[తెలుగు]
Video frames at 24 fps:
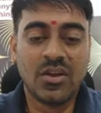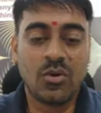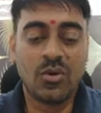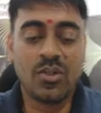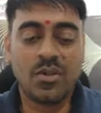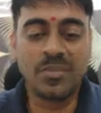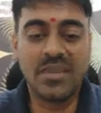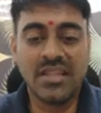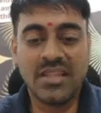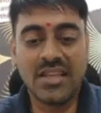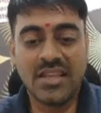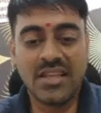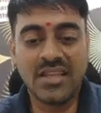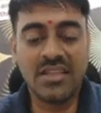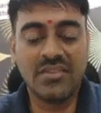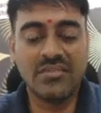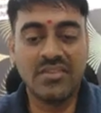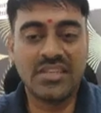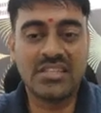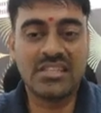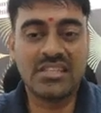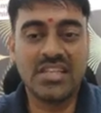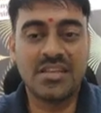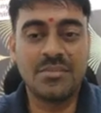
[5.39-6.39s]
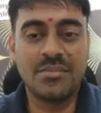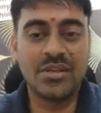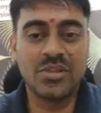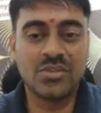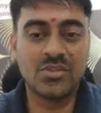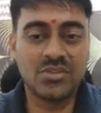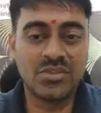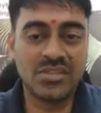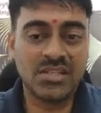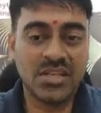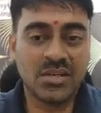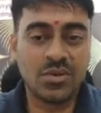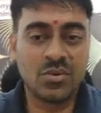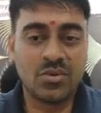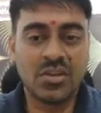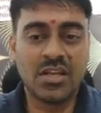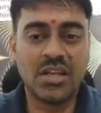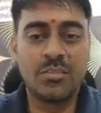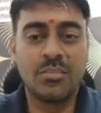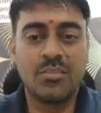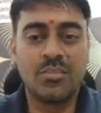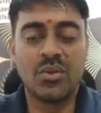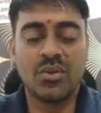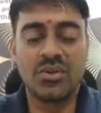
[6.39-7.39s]
కొంతమందికి వెస్ట్ అయిపోయినకు వచ్చినా కూడా
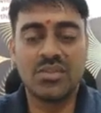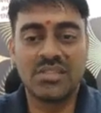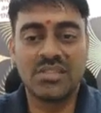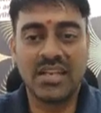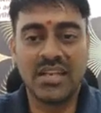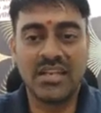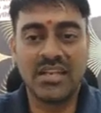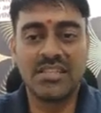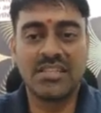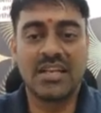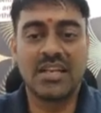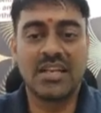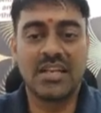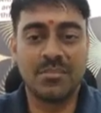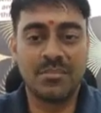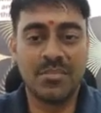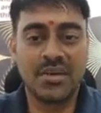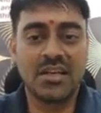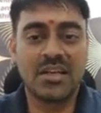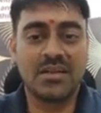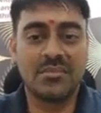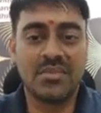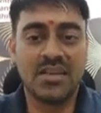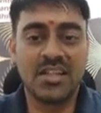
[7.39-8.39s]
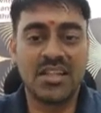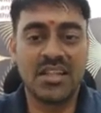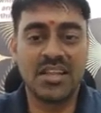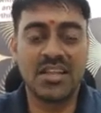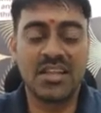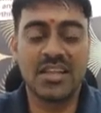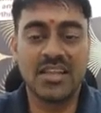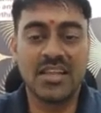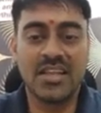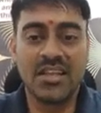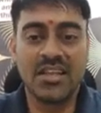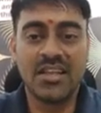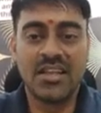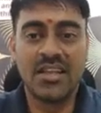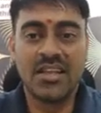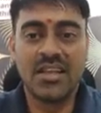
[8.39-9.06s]
డబ్బులు వస్తాయని నిజంగా నమ్మకం లేదు వాళ్ళకి